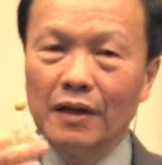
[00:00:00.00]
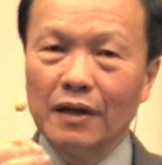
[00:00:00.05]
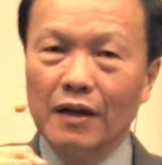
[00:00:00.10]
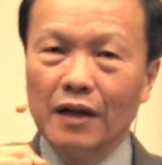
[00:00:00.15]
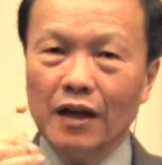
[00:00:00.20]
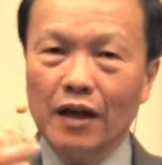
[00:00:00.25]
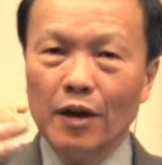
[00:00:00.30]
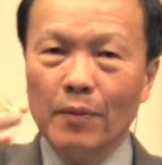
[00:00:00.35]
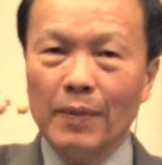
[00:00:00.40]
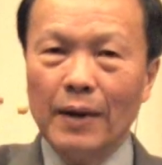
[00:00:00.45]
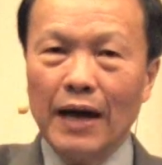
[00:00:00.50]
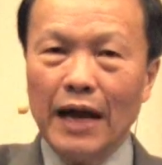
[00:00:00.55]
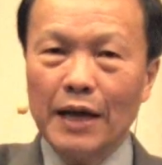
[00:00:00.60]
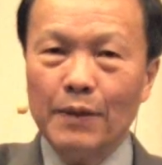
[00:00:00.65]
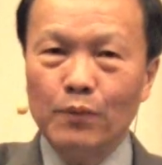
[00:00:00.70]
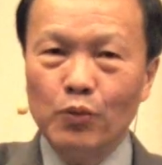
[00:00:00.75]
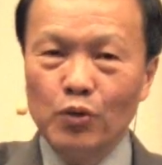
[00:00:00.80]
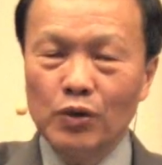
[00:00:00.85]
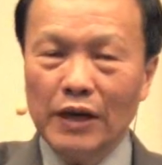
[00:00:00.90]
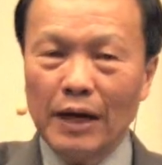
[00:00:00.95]
แล้วก็มาให้
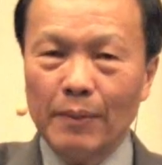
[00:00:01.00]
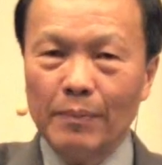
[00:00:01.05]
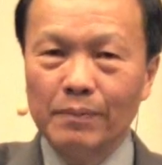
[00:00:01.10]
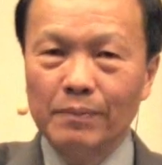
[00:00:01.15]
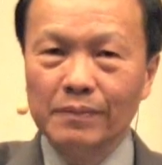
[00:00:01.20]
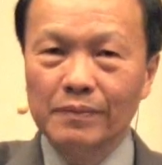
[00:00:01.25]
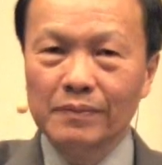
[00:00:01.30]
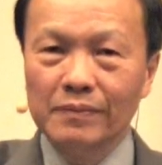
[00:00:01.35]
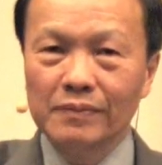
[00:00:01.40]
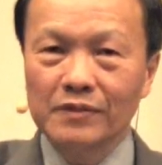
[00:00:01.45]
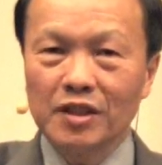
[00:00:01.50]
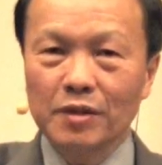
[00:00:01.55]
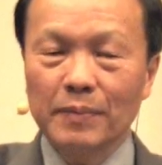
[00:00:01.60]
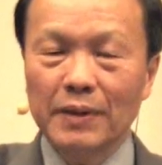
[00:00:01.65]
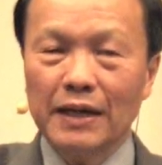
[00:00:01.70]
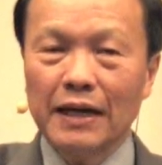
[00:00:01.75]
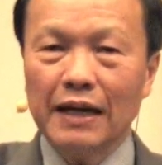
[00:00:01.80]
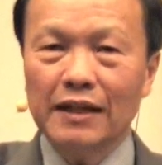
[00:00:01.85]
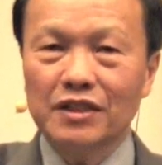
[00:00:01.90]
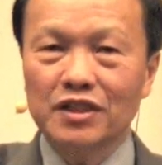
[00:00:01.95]
ผู้นำซึ่งมี
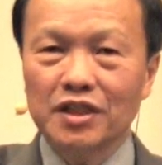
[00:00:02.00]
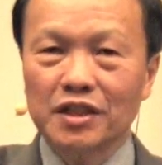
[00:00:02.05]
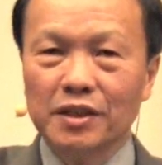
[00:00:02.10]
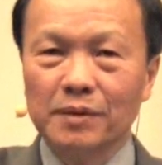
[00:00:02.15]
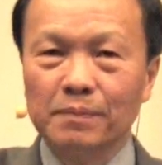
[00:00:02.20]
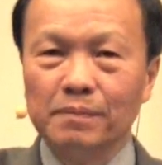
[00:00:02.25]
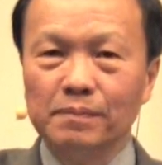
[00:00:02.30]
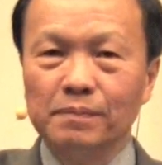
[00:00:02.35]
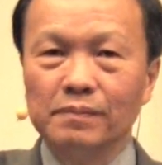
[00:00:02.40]
การเจิม